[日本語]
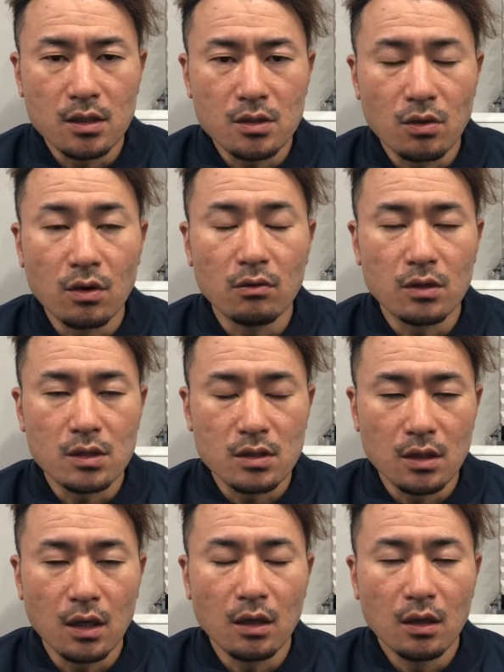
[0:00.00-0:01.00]
それをで
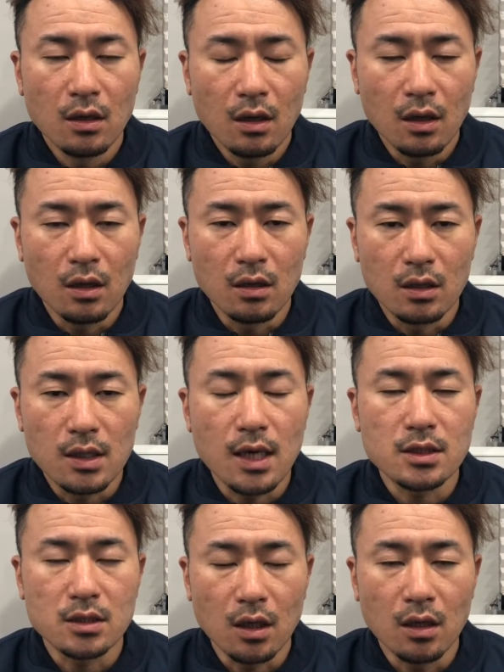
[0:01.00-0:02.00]
すね、生
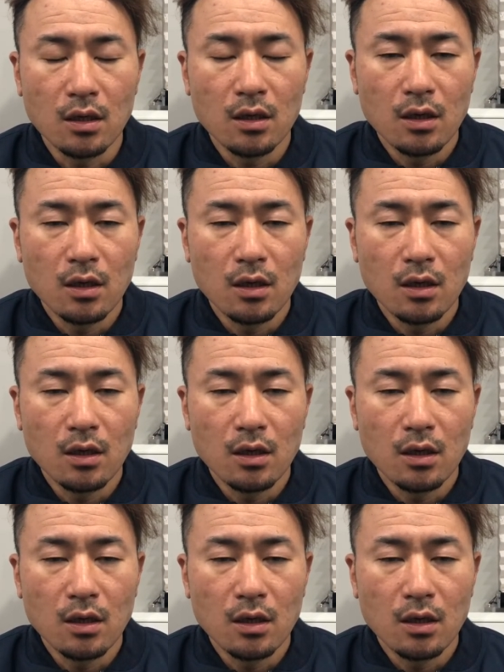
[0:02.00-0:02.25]
かして、